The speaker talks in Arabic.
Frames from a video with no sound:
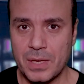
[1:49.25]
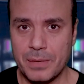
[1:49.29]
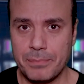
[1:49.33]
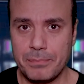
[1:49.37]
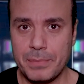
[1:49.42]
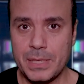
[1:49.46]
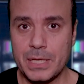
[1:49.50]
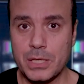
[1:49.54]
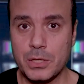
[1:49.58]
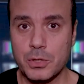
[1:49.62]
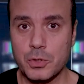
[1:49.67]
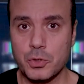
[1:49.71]

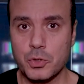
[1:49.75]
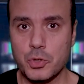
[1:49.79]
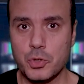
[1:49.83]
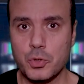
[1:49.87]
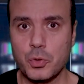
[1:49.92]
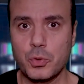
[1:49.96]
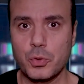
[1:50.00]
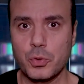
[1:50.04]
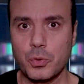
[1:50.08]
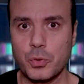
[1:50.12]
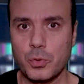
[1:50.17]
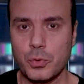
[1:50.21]
من
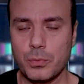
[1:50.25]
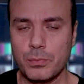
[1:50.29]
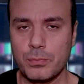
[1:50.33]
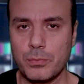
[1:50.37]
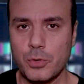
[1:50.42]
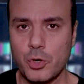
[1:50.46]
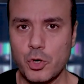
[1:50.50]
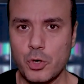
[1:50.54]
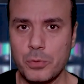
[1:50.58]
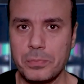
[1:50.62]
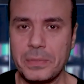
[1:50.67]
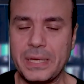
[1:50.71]
شغل
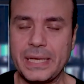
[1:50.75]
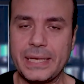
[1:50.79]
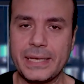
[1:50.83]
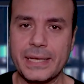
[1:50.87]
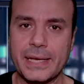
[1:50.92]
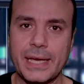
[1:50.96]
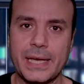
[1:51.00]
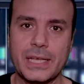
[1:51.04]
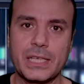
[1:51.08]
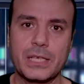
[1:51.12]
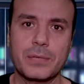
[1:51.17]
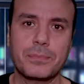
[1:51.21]
أمهم اللي
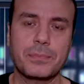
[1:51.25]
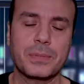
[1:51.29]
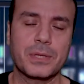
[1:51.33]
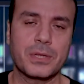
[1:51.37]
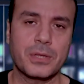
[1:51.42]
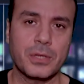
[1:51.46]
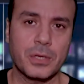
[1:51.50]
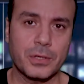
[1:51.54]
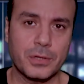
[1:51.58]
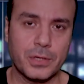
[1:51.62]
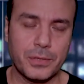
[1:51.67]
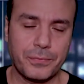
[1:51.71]
كانت
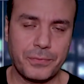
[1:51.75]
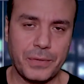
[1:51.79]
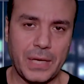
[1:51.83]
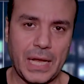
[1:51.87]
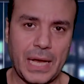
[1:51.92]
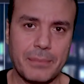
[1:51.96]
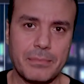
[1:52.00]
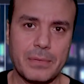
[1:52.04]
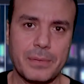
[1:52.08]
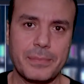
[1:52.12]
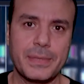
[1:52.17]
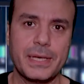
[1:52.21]
بتنظف
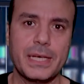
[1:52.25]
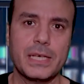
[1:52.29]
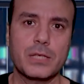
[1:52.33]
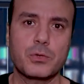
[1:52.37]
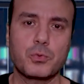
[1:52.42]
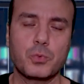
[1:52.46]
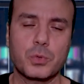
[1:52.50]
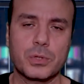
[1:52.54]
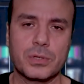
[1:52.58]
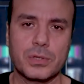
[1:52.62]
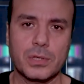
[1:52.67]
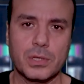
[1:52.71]
الحمامات
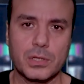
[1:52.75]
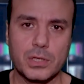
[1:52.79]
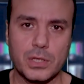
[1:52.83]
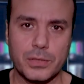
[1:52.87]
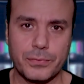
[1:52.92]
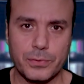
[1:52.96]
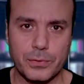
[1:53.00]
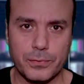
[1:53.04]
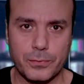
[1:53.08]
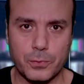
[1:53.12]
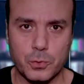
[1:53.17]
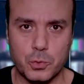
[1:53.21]

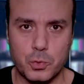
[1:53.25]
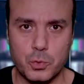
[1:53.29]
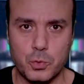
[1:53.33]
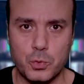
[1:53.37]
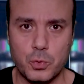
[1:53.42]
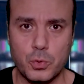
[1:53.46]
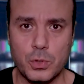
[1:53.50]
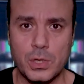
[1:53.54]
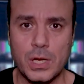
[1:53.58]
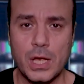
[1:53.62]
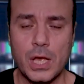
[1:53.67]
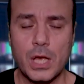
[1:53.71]
وتنظف
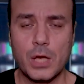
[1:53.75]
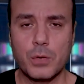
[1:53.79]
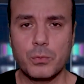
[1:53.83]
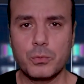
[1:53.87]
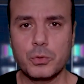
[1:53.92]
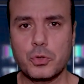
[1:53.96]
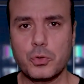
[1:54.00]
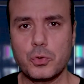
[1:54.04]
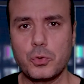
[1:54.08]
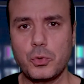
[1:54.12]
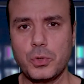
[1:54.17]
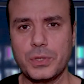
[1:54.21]
الفصول
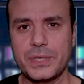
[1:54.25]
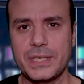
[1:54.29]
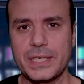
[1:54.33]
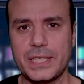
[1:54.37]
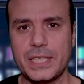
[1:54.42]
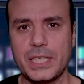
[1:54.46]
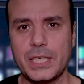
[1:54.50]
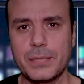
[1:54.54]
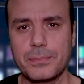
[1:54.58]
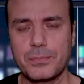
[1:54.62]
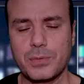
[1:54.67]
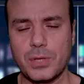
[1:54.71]
وتروح
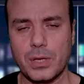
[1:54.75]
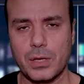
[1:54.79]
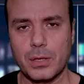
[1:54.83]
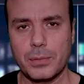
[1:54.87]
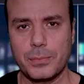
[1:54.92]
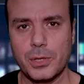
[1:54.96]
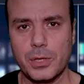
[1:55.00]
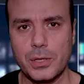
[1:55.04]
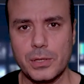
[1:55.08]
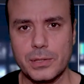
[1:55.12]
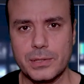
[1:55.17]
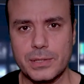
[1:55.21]
تجيب
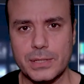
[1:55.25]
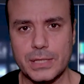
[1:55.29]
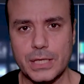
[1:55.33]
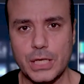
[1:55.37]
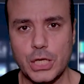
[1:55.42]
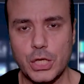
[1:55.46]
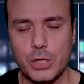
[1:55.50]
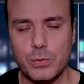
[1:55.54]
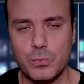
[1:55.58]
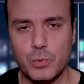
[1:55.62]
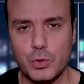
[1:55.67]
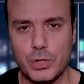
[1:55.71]
طلبات
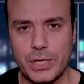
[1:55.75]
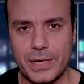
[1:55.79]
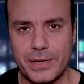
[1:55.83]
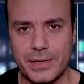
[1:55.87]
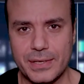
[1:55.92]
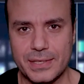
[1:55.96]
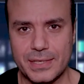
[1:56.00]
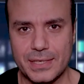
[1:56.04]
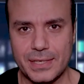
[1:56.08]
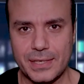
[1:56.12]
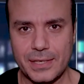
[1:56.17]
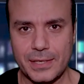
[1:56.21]

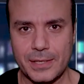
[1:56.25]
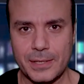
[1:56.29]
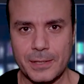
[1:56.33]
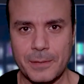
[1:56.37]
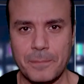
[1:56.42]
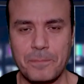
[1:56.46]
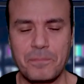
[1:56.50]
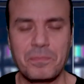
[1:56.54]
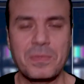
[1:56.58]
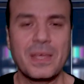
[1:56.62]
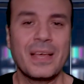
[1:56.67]
المدرسين